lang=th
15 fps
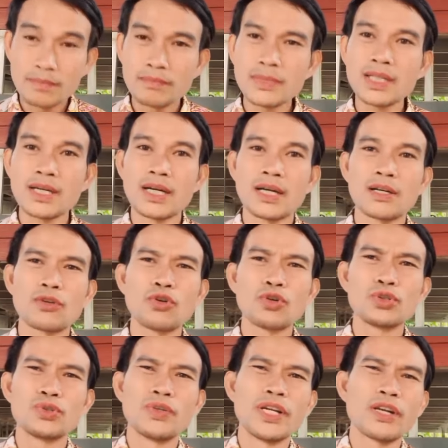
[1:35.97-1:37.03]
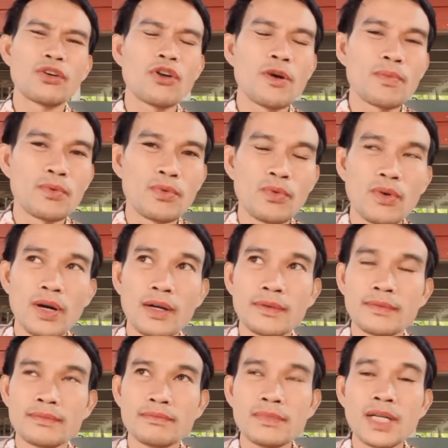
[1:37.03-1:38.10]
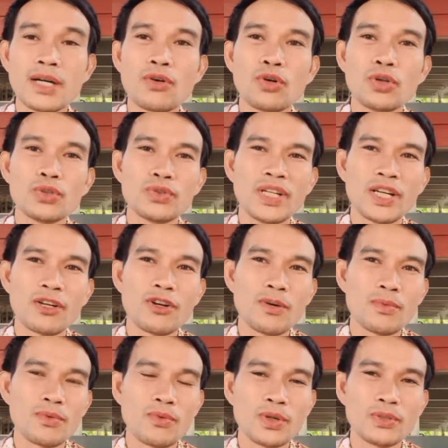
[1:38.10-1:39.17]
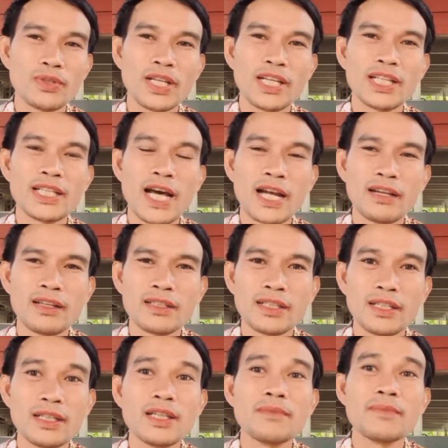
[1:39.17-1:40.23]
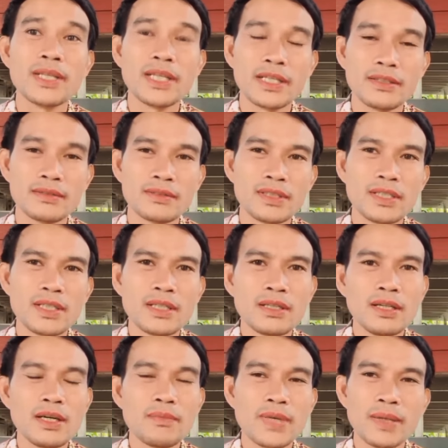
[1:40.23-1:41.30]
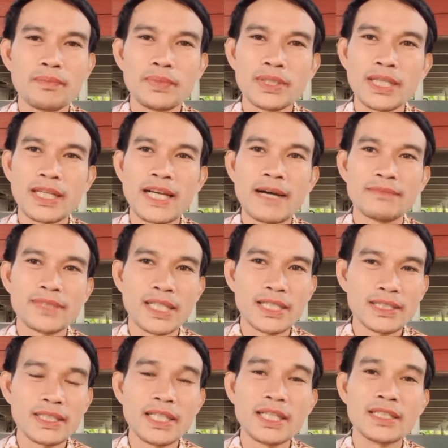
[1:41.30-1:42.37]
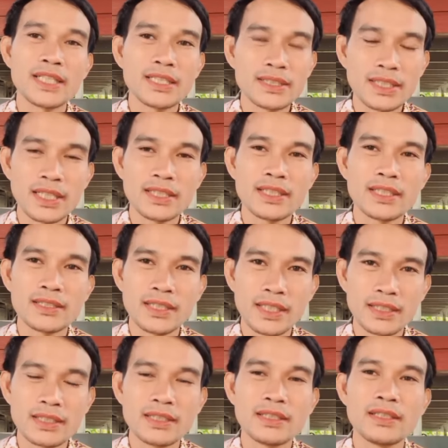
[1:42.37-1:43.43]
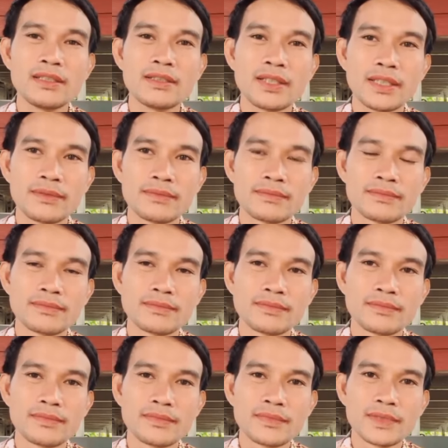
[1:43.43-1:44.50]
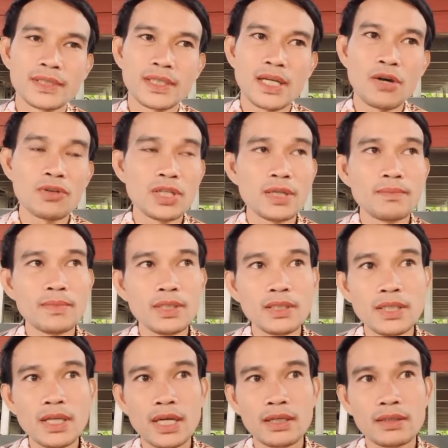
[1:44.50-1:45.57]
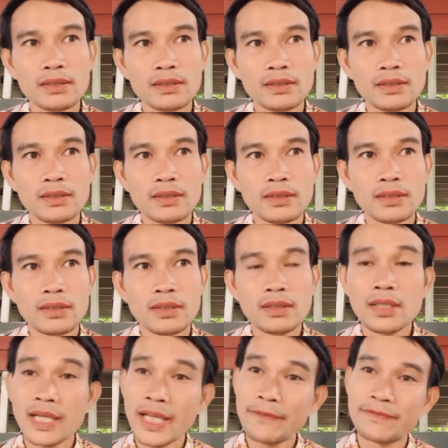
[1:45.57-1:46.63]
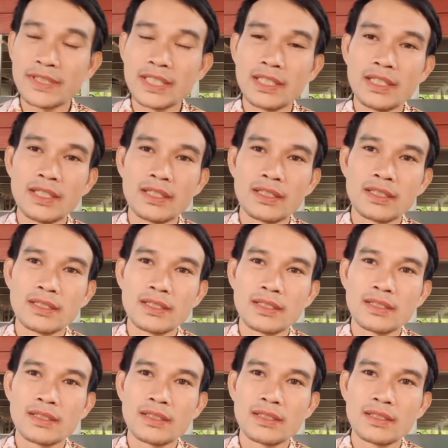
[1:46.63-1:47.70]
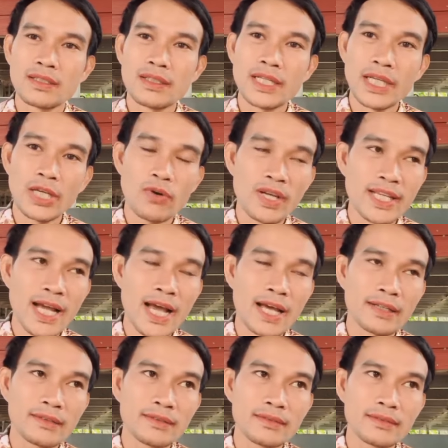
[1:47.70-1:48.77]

เมื่อคนอยู่ในครอบครัว เมื่อคนอยู่ในครอบครัวอยู่ในนิทานเรื่องนี้ เริ่มเห็น เริ่มเห็นพฤติกรรมชัดเจนชัดเจนชัดเจนขึ้นเรื่อยๆเขาเริ่มเลือกเลือกเอฟซีดีกว่าญาติ